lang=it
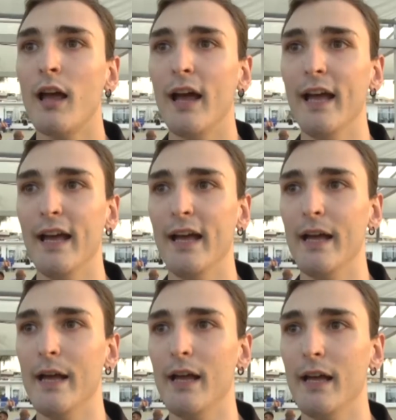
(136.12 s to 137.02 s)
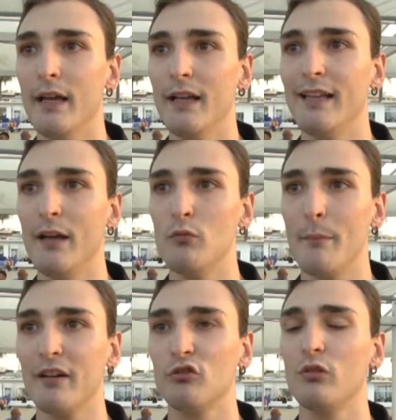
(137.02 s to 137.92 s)
ed è una
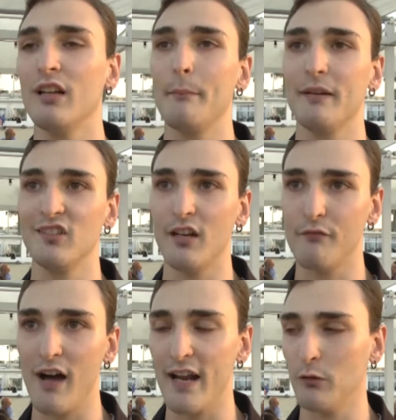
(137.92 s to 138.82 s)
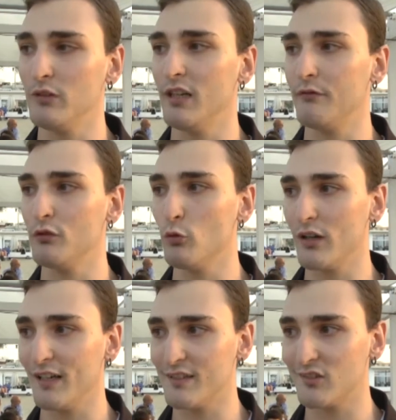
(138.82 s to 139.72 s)
persona da preservare, quindi la
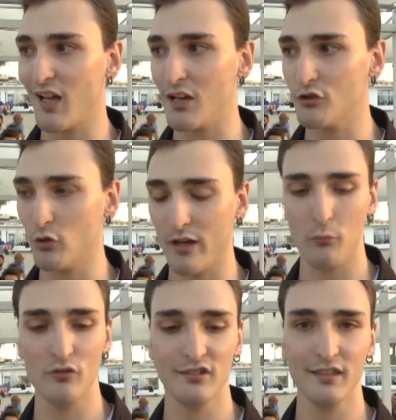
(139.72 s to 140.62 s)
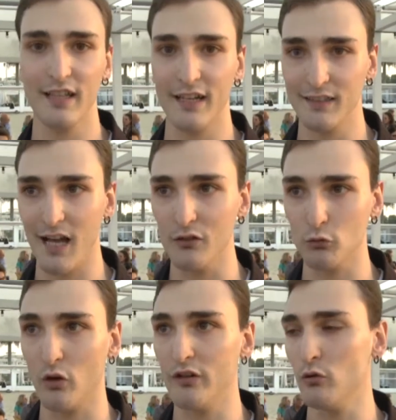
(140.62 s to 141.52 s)
figura del saggio che può insegnare
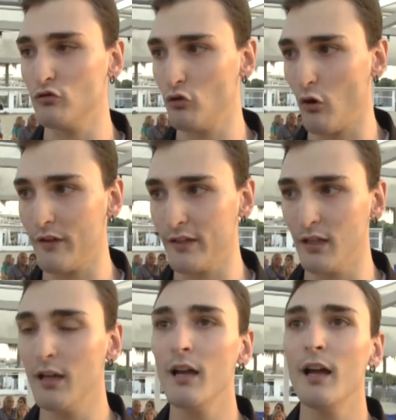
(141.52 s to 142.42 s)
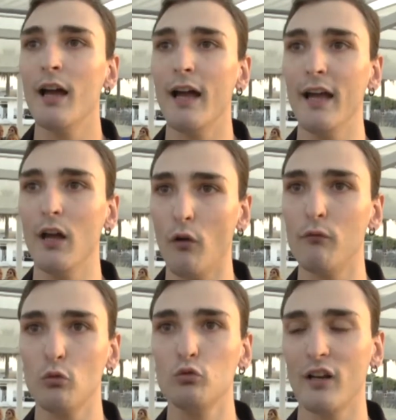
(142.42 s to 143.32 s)
tanto a noi giovani. Eh, ho
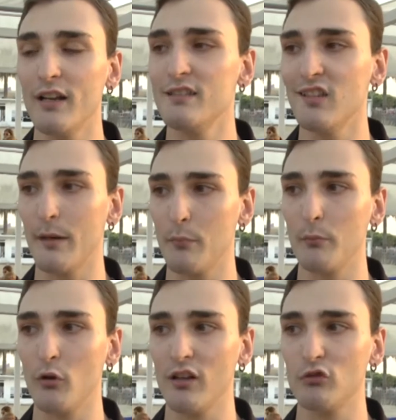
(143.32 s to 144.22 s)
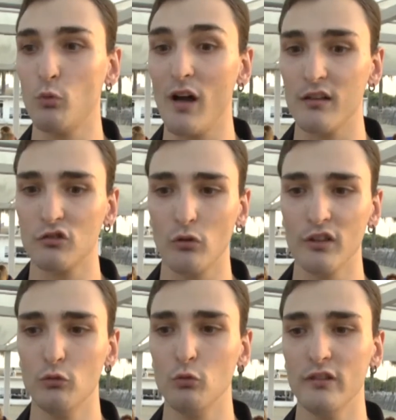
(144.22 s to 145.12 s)
voluto analizzare proprio la sua
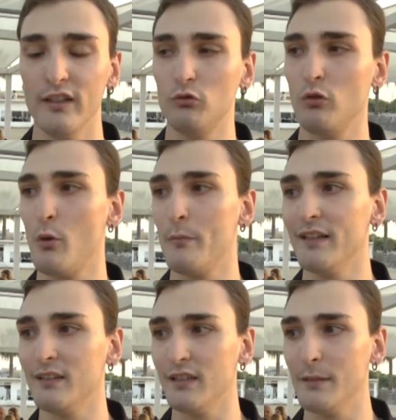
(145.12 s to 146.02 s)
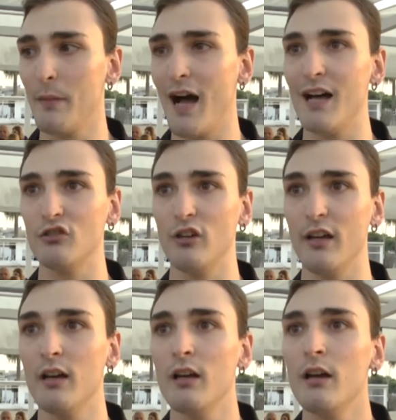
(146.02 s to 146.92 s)
solitudine, i suoi momenti di pace,